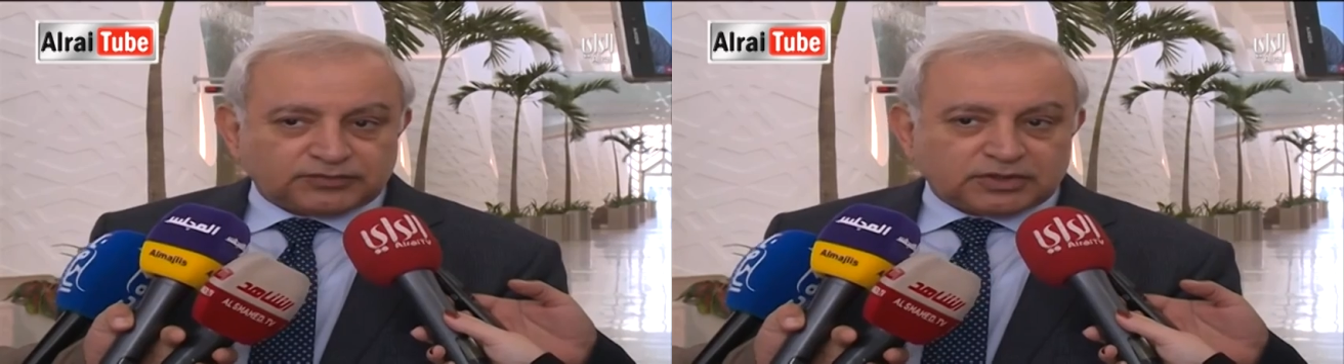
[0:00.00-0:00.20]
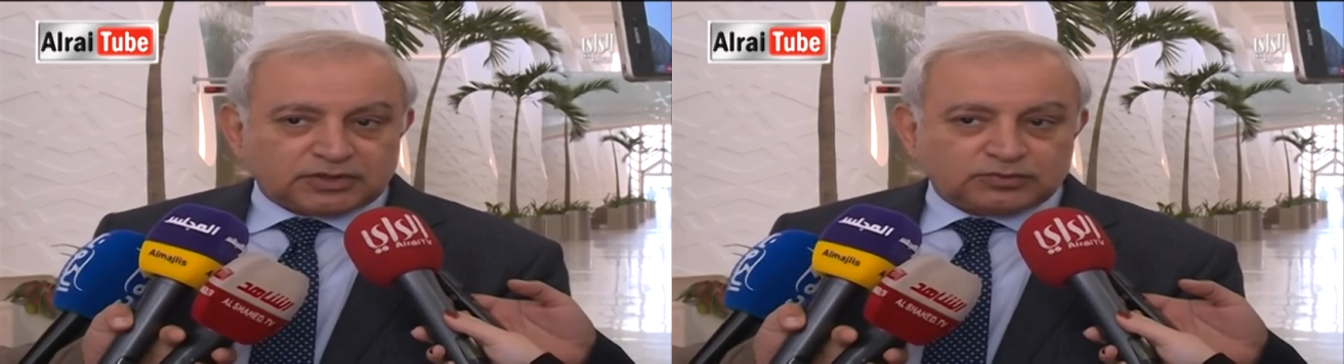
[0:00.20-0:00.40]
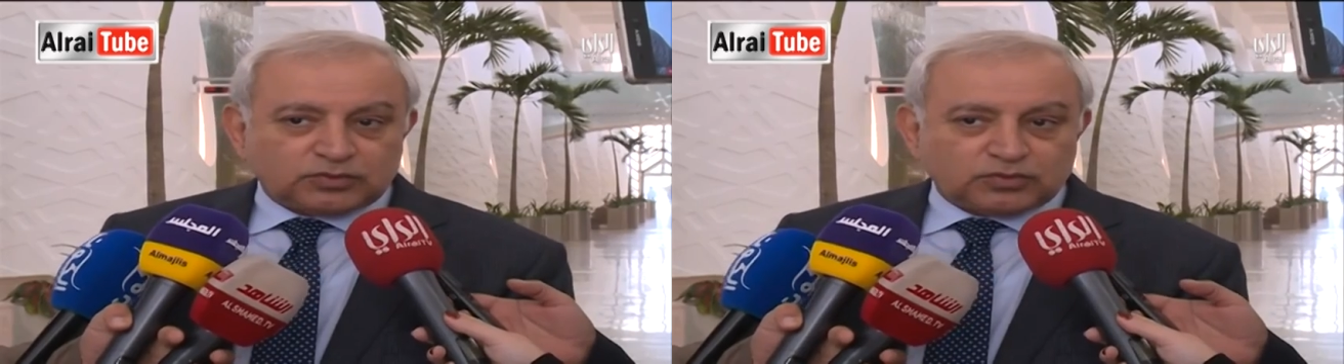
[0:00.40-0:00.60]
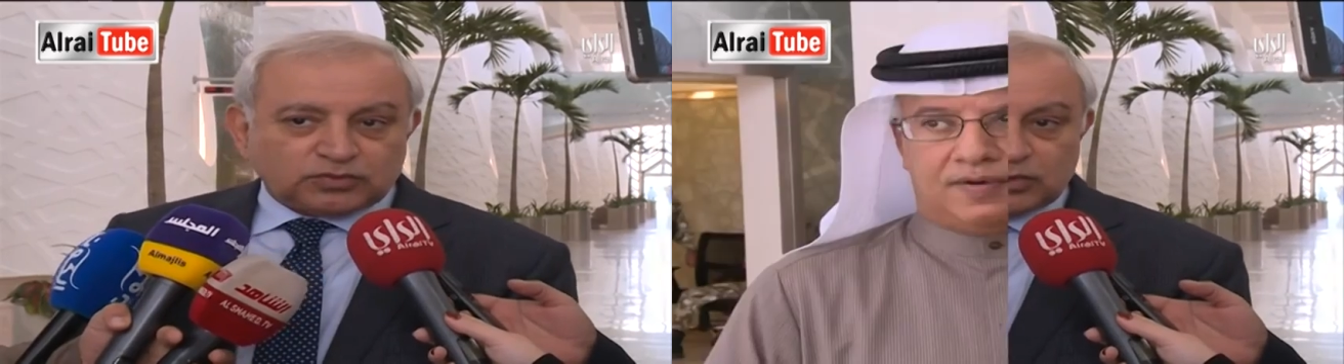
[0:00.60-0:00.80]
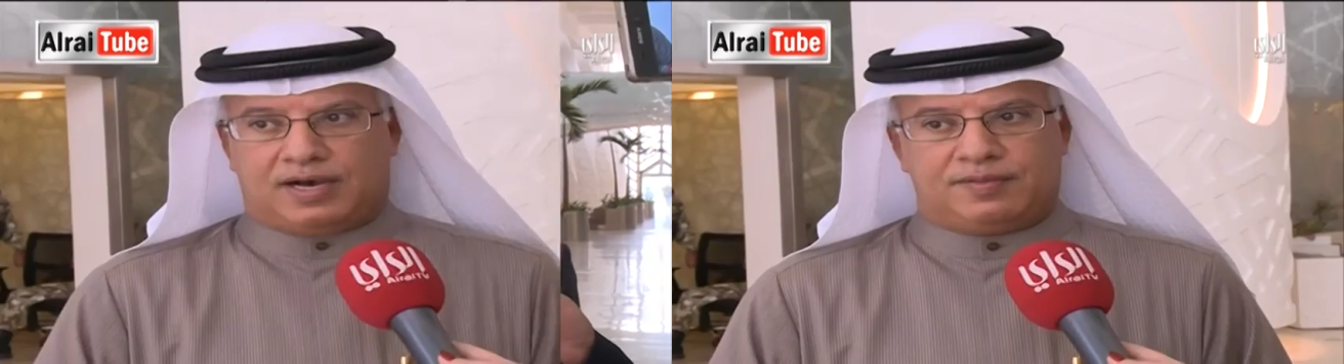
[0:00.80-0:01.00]
في هذا
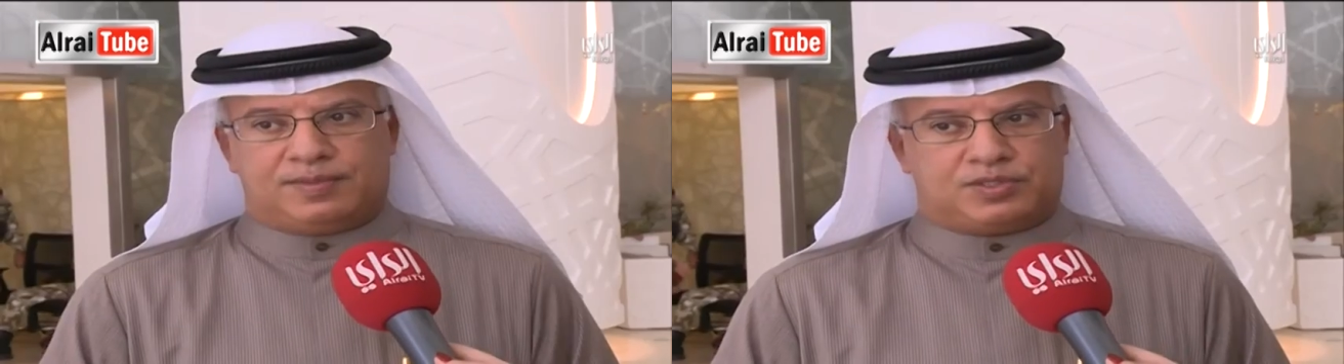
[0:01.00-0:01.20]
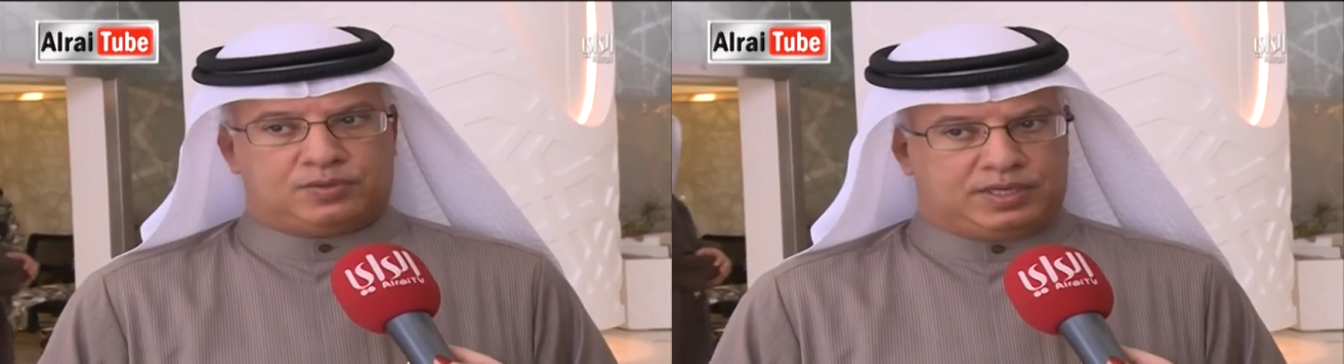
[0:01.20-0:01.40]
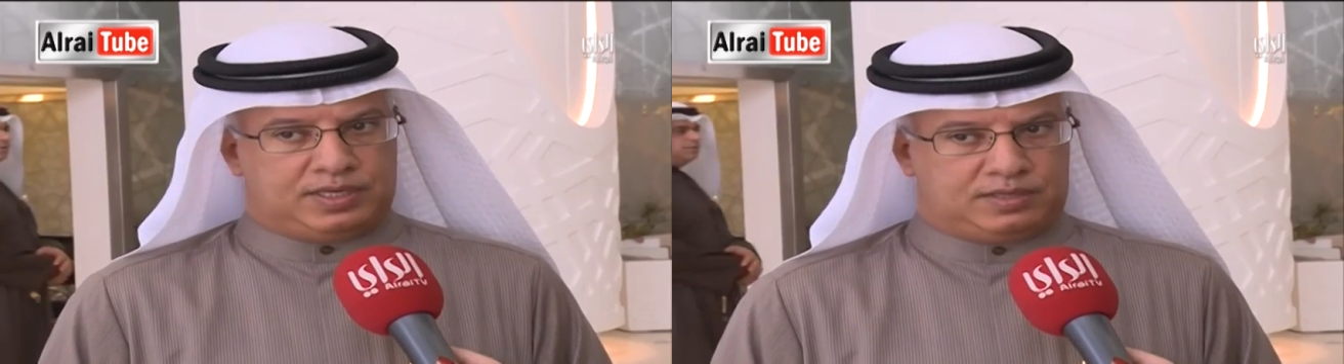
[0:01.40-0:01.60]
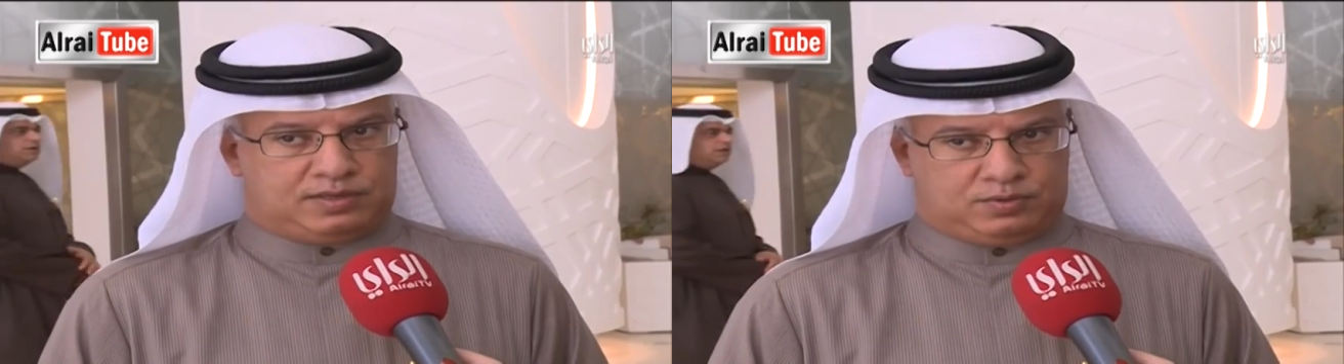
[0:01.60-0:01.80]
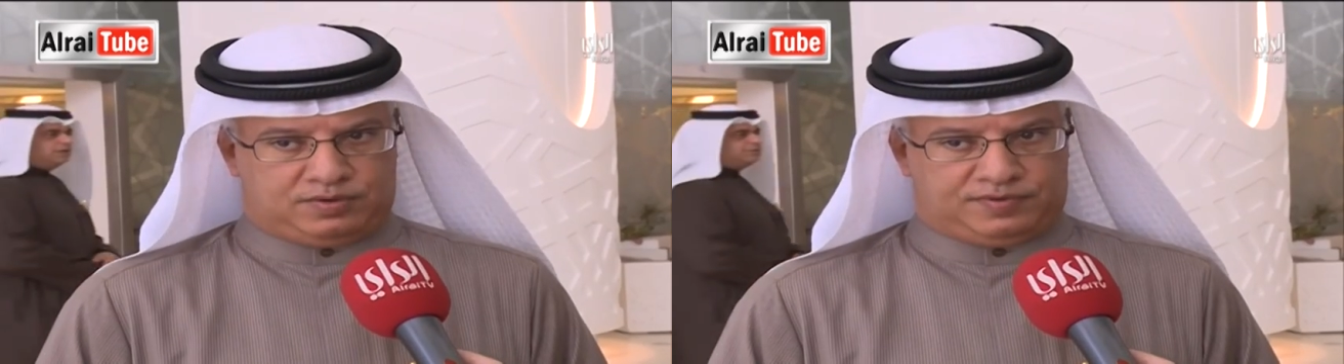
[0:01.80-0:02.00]
الموضوع هذه مسؤولية
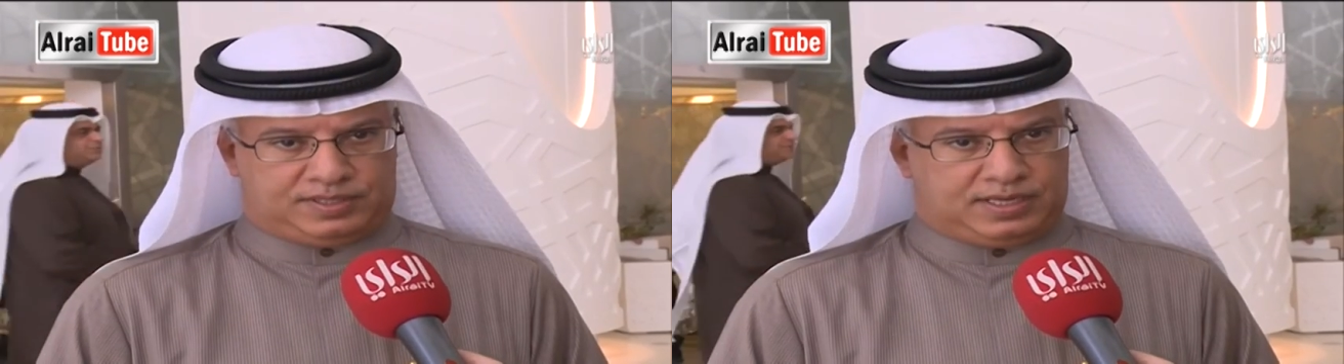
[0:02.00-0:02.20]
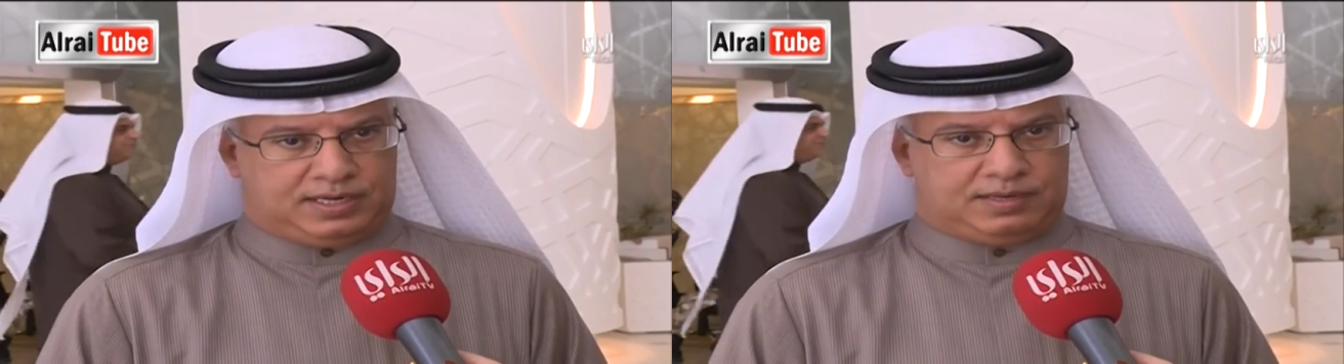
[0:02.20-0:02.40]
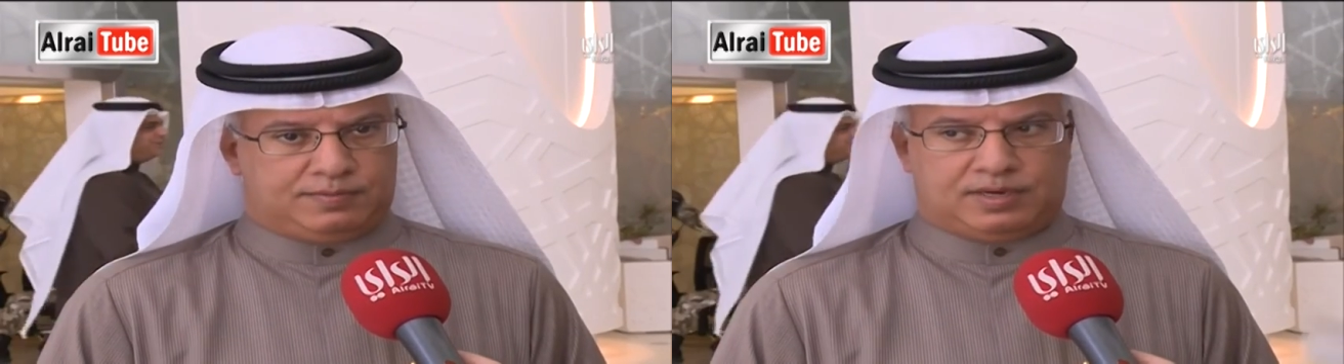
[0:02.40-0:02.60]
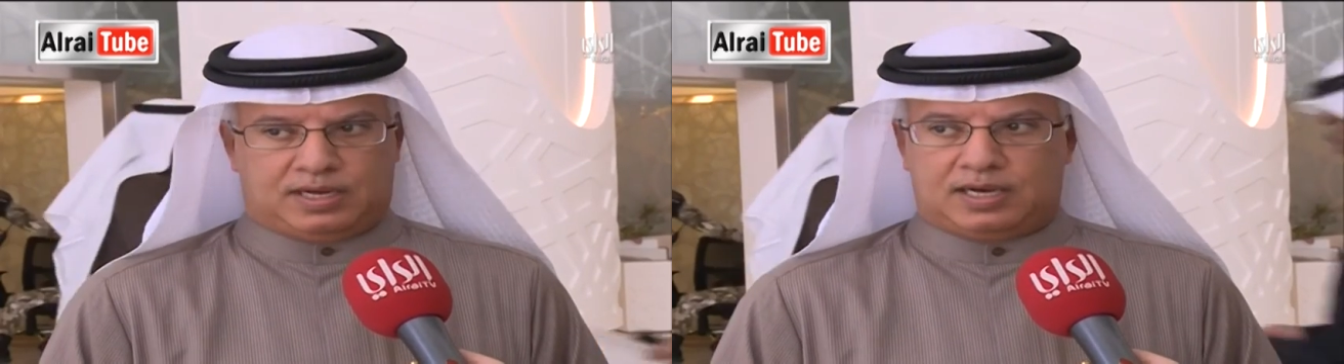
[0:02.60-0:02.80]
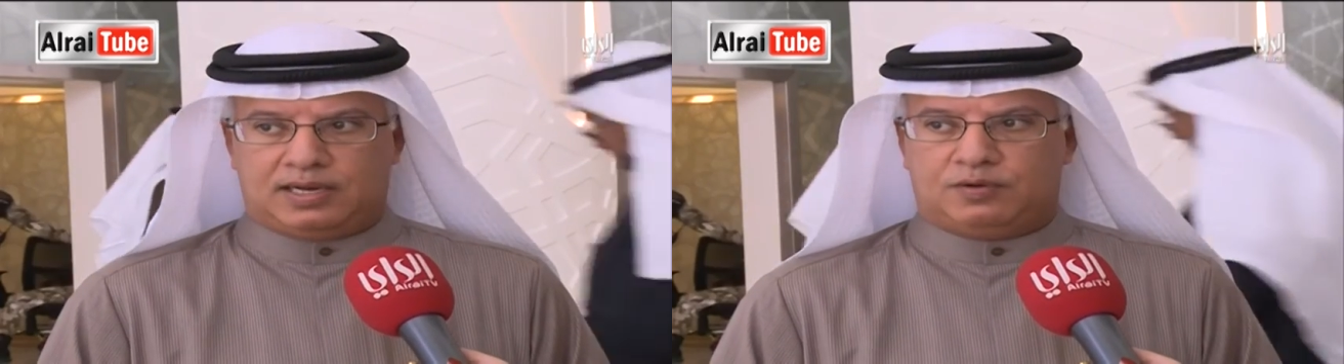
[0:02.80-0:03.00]
الأخوة في التعليم
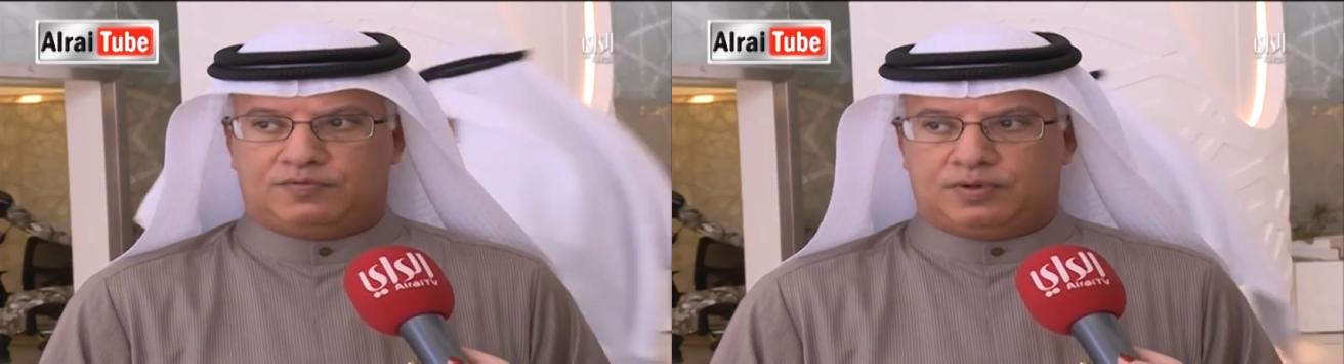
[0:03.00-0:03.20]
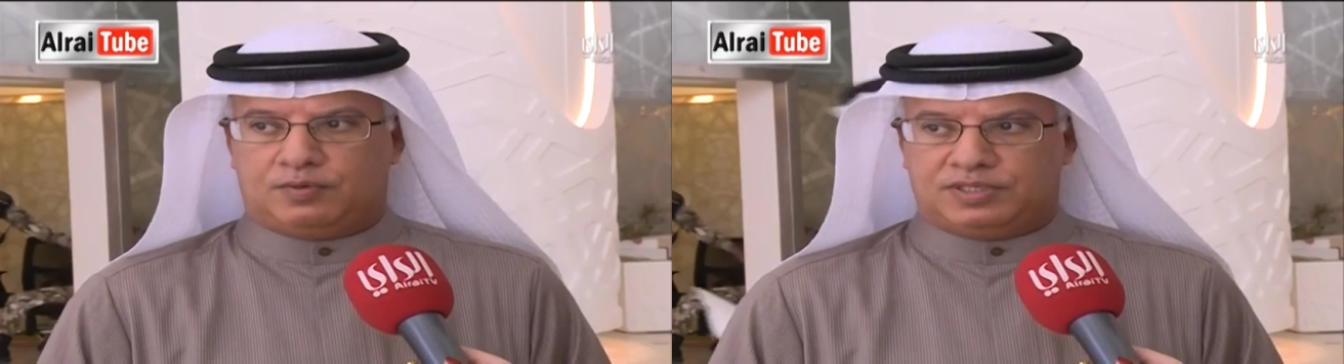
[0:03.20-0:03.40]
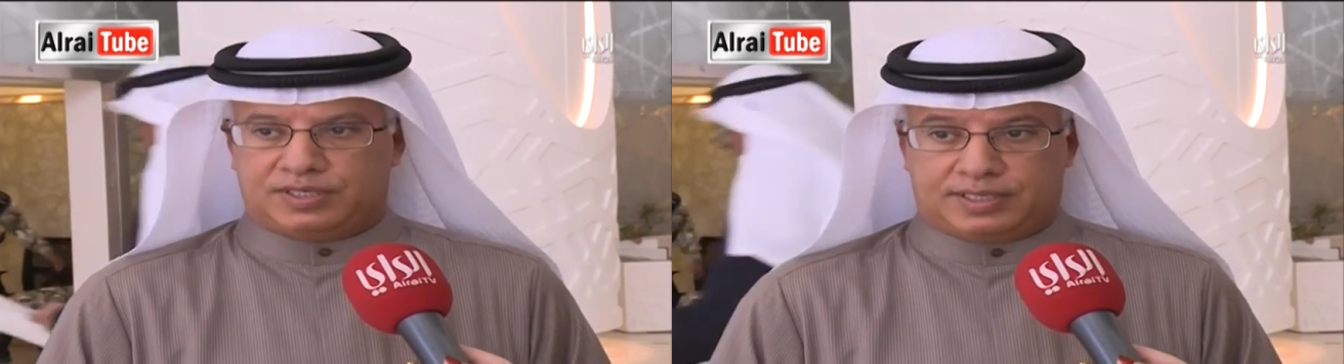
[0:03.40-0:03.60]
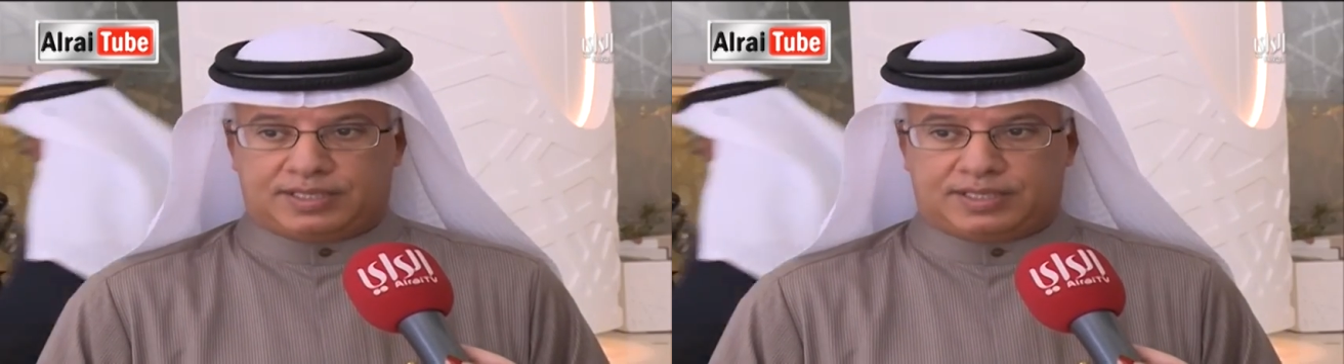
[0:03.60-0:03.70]
العالي وفي الوزير